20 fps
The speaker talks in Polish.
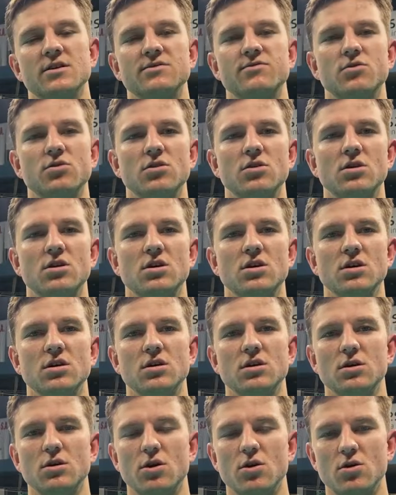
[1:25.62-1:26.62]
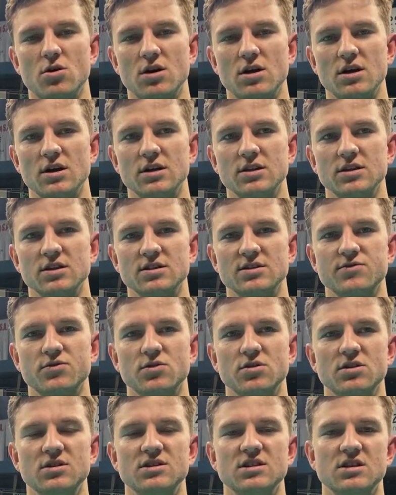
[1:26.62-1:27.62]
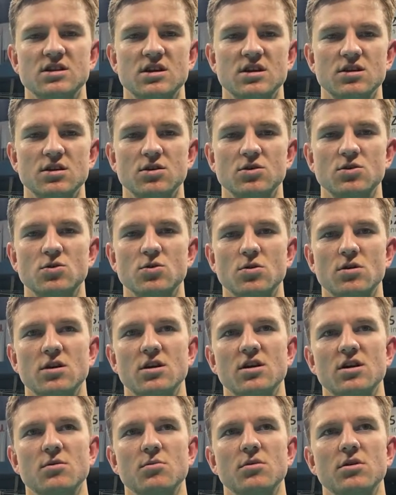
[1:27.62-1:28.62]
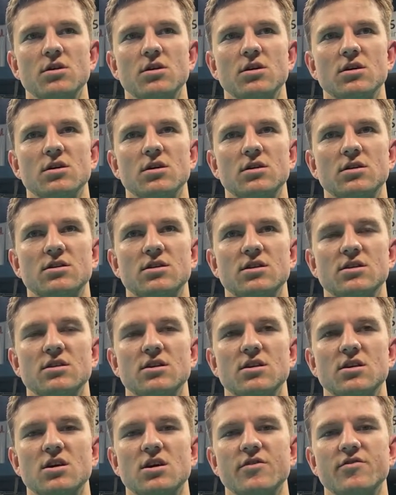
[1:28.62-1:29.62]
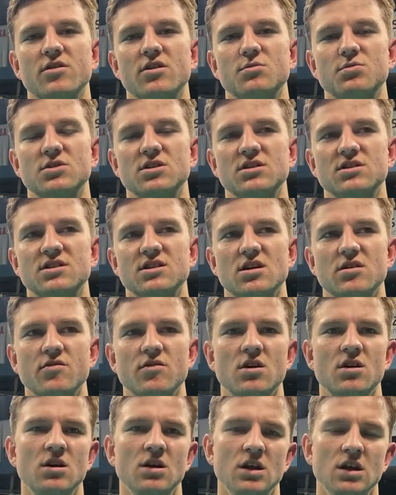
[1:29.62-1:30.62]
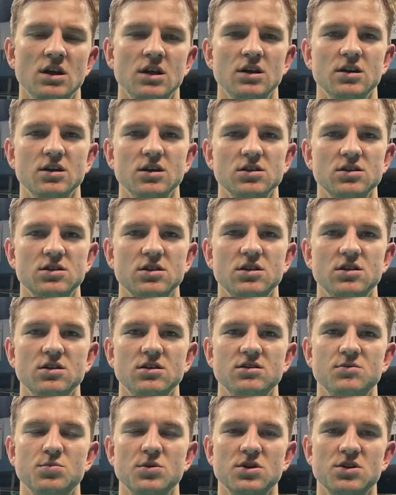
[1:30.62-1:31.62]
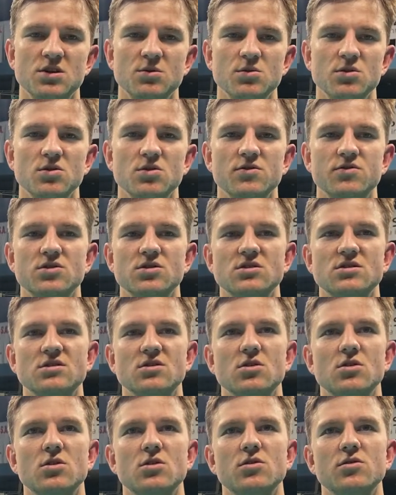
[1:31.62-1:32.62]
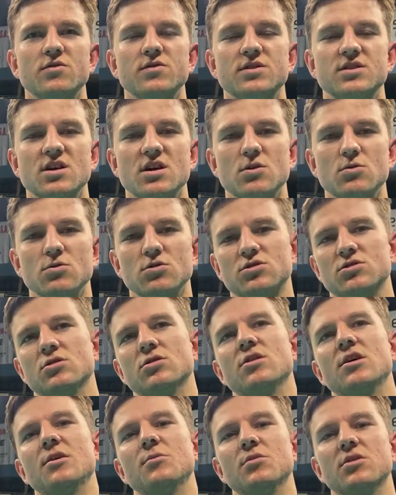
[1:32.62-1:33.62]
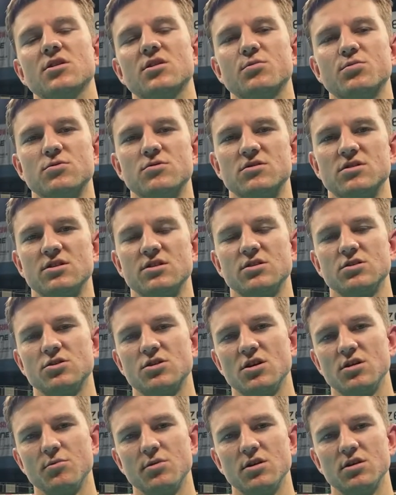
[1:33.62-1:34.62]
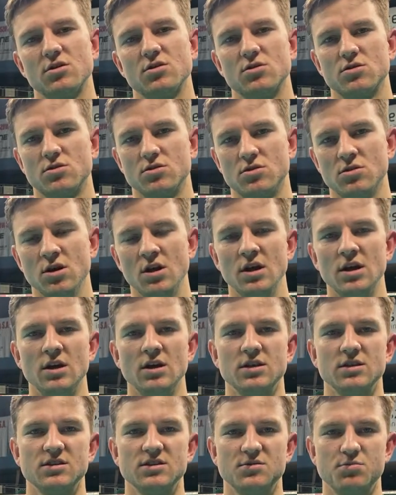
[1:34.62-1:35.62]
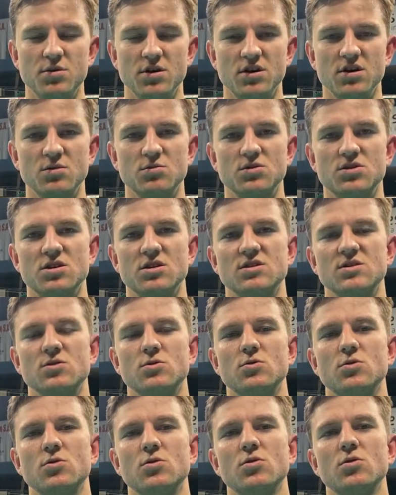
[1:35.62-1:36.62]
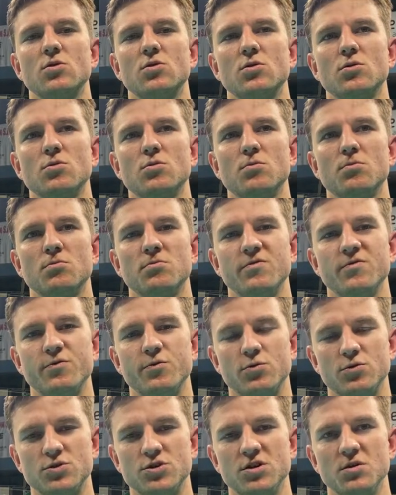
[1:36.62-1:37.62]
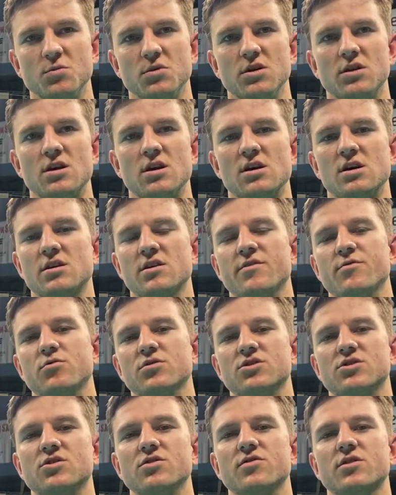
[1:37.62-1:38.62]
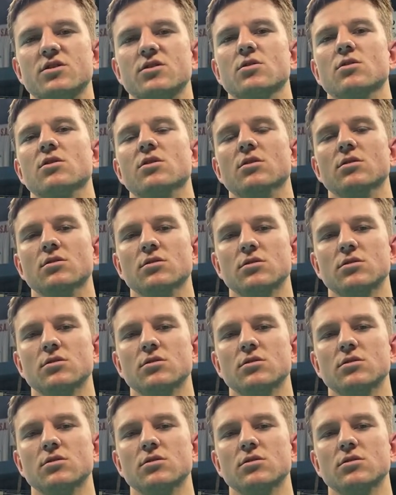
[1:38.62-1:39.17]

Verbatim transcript: swoich y, rolach, na swoich zadaniach, które nam y, trener Javier przedstawia. Jeśli zbierzemy to wszystko w całość, dodamy te puzzle do siebie, to z biegiem czasu mm, wrócimy na właściwe tory.